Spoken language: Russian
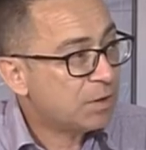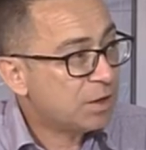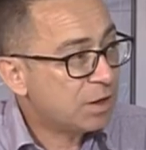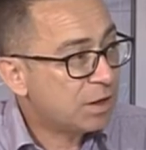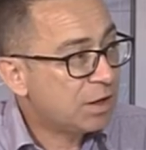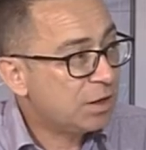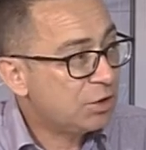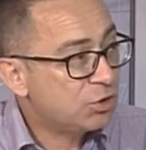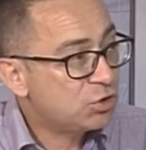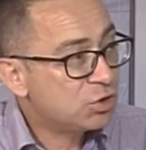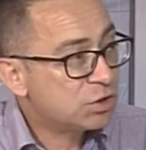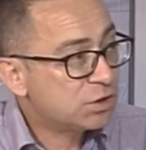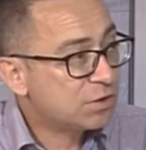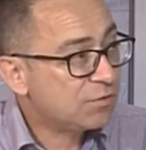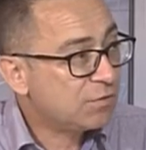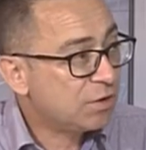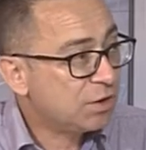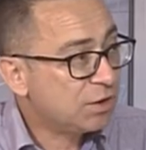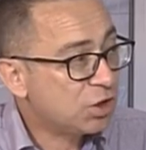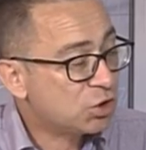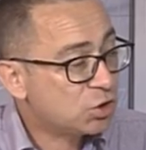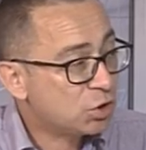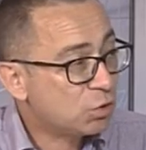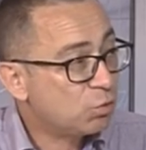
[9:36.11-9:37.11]
количество количество
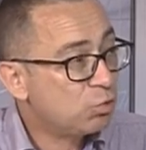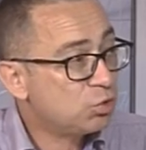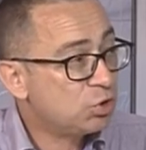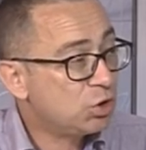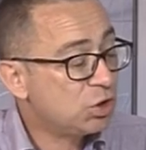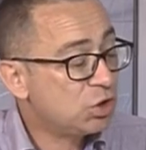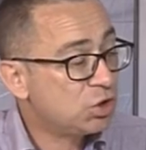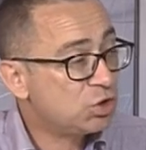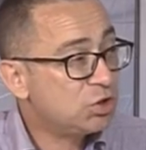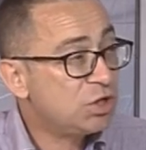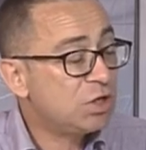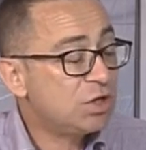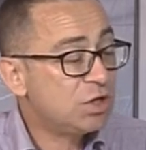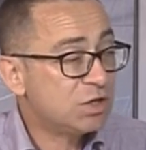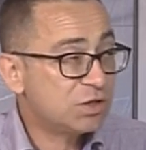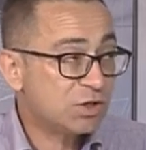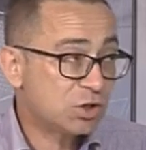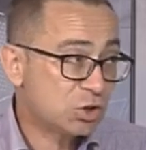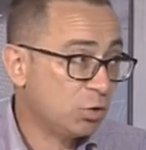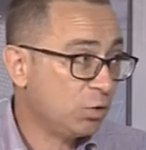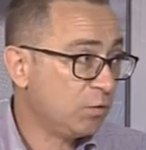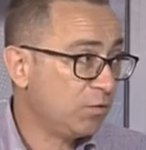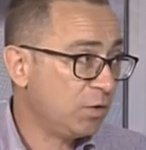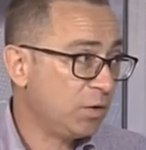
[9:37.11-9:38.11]
наших учреждений
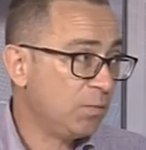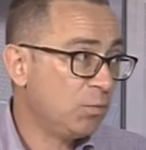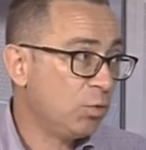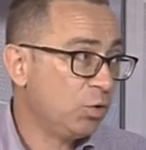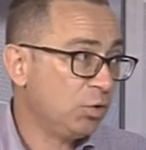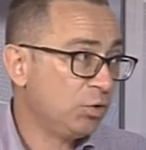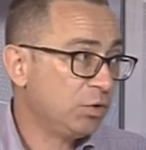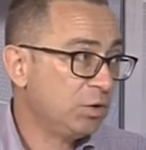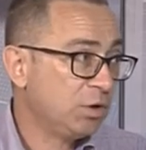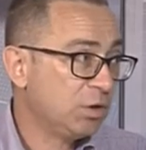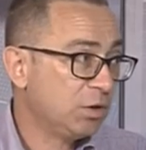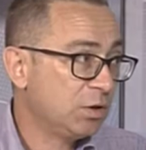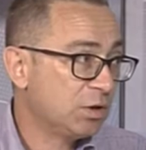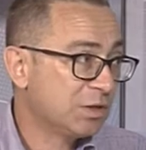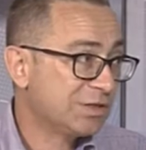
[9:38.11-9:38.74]
зашло в ремонты.